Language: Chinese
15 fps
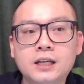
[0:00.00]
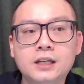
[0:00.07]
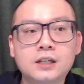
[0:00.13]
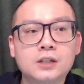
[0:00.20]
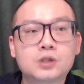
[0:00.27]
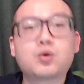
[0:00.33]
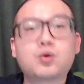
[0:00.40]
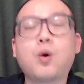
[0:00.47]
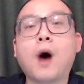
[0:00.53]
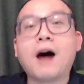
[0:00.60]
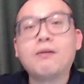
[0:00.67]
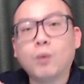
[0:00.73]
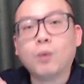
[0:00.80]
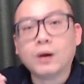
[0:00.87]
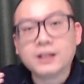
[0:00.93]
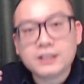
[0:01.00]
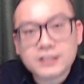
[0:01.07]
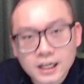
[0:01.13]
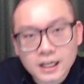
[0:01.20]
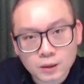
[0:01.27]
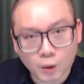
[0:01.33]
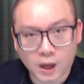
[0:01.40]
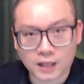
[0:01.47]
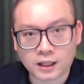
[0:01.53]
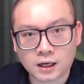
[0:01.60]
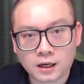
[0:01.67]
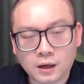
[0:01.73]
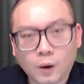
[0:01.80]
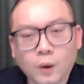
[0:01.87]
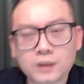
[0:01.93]
传闻阶段的，
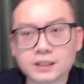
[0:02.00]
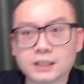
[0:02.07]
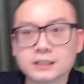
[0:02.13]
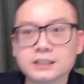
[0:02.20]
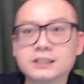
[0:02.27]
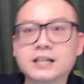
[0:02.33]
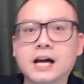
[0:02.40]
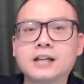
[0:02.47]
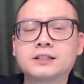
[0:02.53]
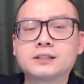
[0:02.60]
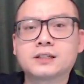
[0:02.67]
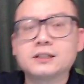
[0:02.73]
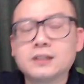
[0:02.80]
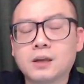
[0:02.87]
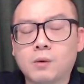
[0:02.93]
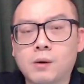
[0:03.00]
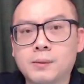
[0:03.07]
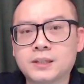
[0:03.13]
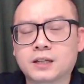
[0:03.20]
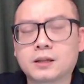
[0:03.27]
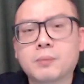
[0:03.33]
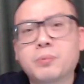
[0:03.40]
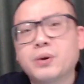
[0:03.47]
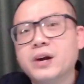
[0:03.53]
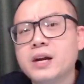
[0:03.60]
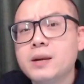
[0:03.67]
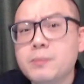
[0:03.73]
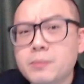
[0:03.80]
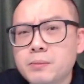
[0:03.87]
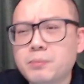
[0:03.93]
或者是在真的我们讲的
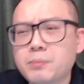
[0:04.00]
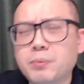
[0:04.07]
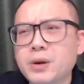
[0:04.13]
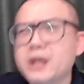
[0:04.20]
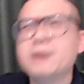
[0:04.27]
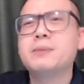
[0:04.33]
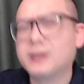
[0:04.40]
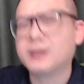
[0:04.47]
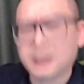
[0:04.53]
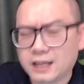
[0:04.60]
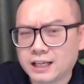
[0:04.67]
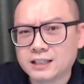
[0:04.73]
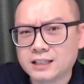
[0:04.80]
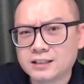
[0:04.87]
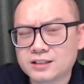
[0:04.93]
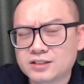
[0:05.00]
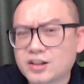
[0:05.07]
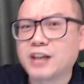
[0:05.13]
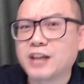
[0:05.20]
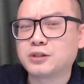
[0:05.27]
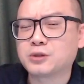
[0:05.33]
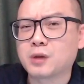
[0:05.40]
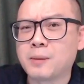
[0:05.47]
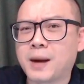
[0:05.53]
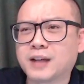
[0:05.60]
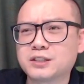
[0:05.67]
preliminary stage 对吗？